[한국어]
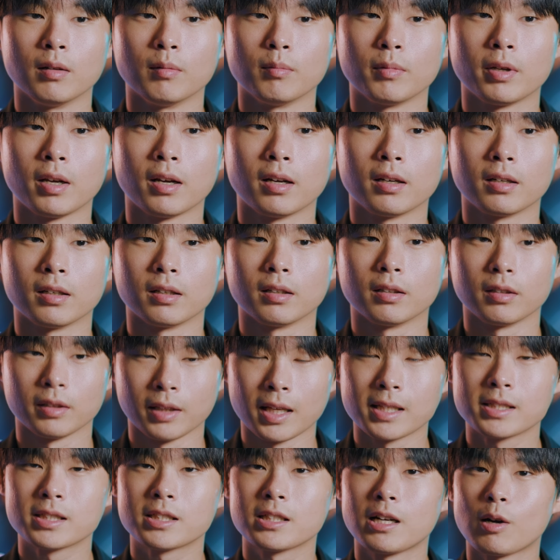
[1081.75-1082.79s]
그냥
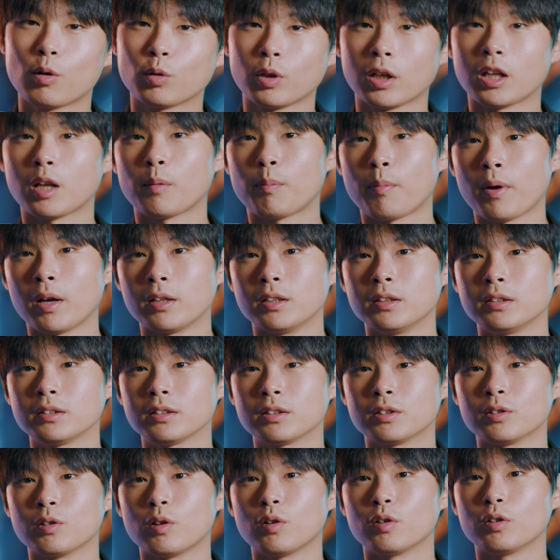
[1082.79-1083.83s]
예스라고 대답하는
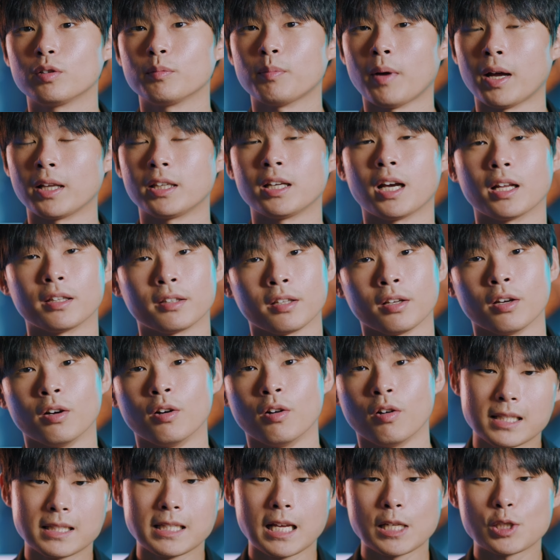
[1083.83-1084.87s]
그런 바디 같아요
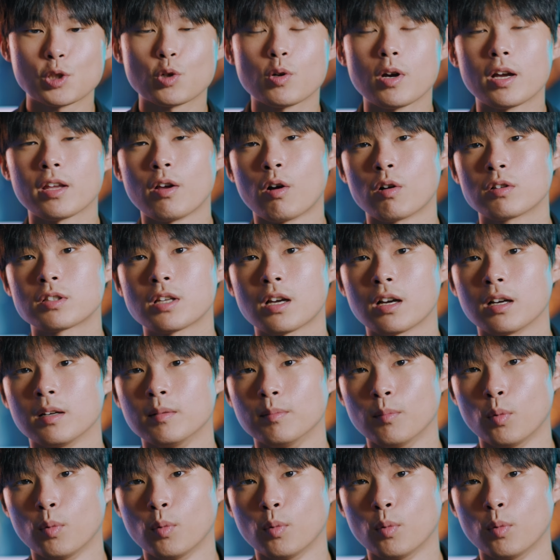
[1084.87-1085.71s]
사진과 영상